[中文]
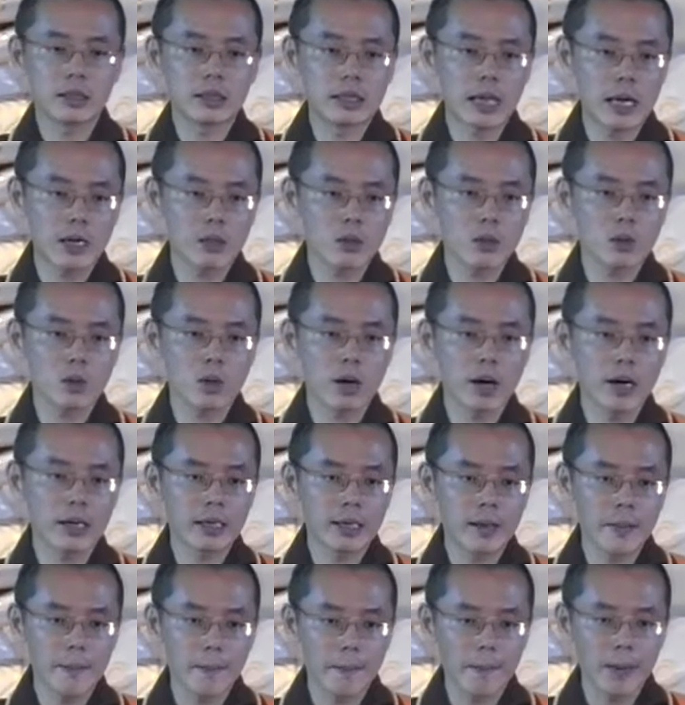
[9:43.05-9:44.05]
南传
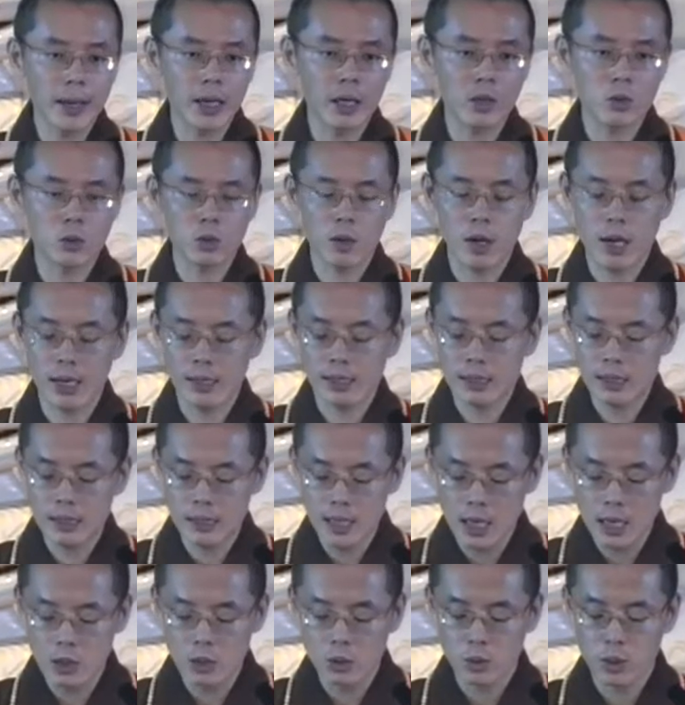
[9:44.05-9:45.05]
跟北传、
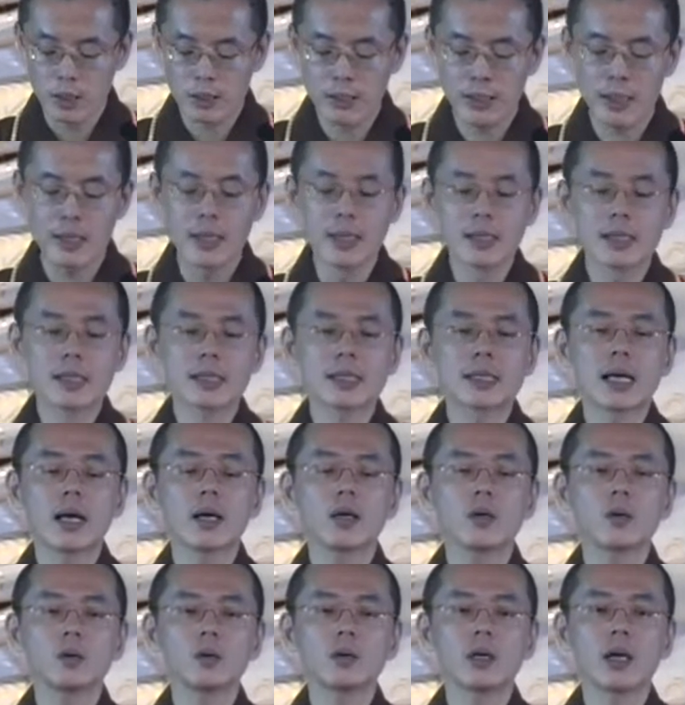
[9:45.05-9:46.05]
藏传的
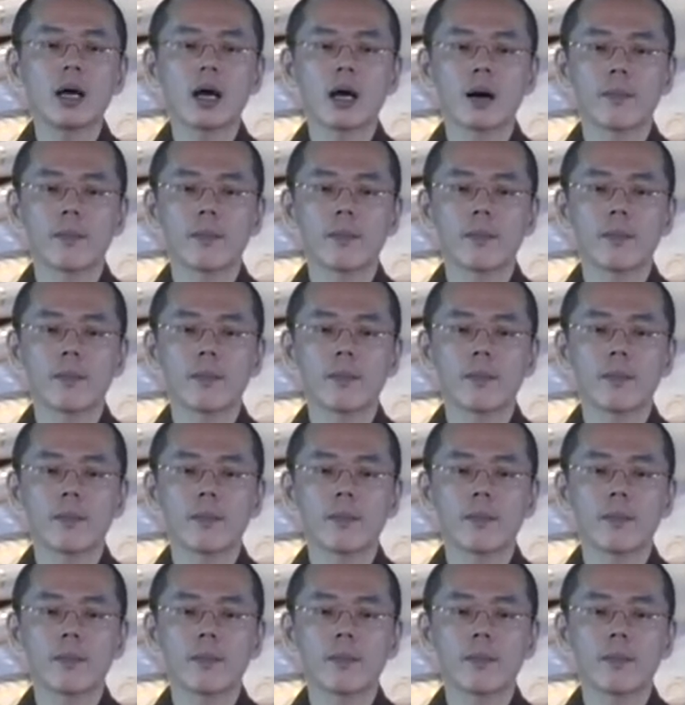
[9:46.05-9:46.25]
三